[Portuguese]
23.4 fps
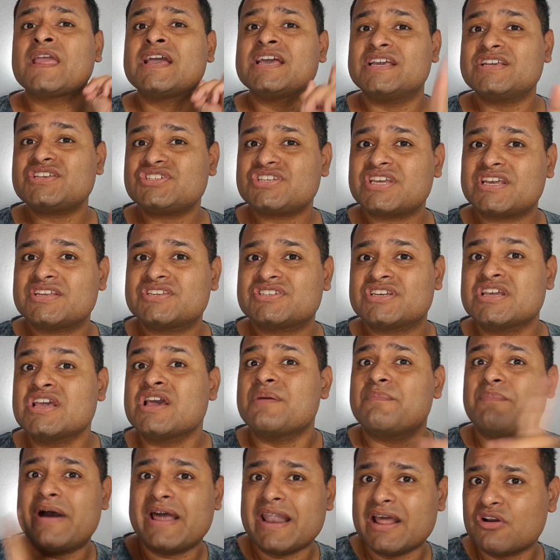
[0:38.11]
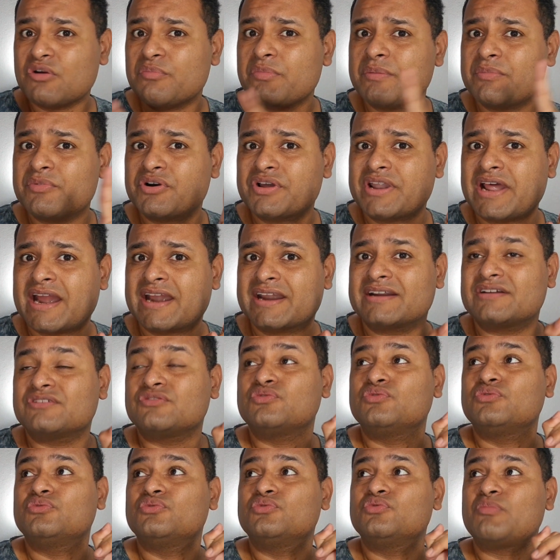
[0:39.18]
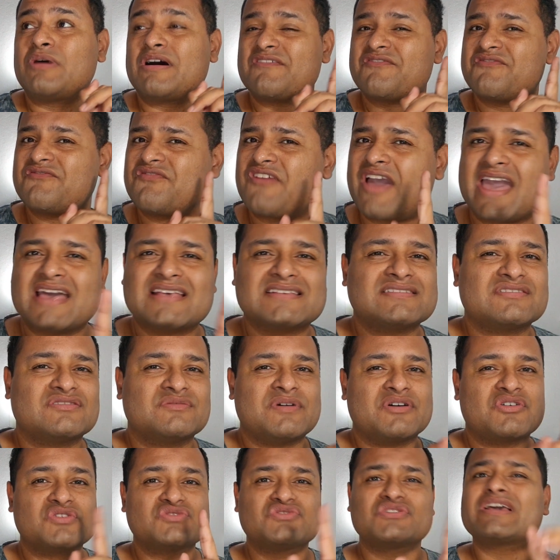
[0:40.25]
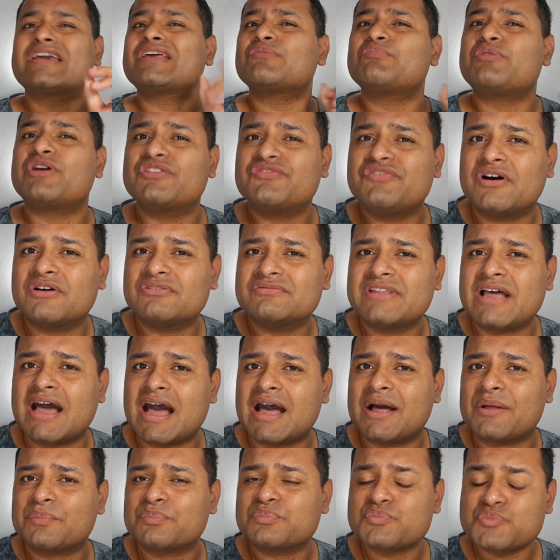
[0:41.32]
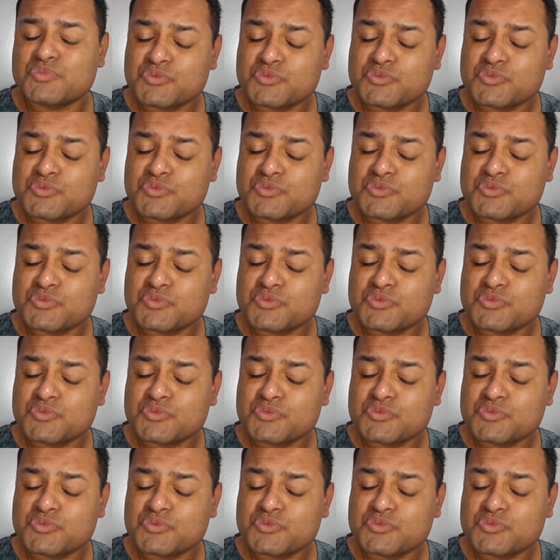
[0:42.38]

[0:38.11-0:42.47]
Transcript: E, gente, para comemorar numa festa, numa coisa, o que, que não pode faltar?